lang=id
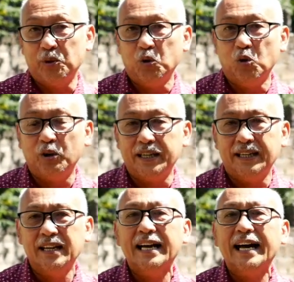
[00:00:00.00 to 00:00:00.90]
ubi ungu
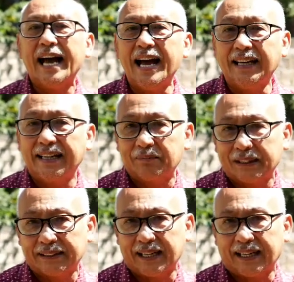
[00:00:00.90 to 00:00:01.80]
ini agar
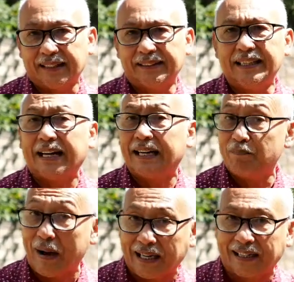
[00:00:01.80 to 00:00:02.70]
masyarakat tidak
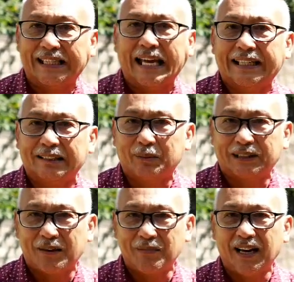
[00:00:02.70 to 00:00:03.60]
kelaparan target
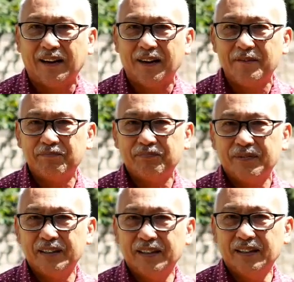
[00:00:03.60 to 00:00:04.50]
pertama,
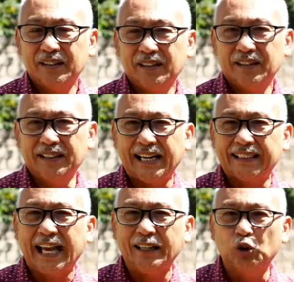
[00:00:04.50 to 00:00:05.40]

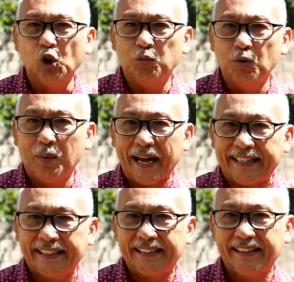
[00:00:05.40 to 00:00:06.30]
daya tahan tubuh baik.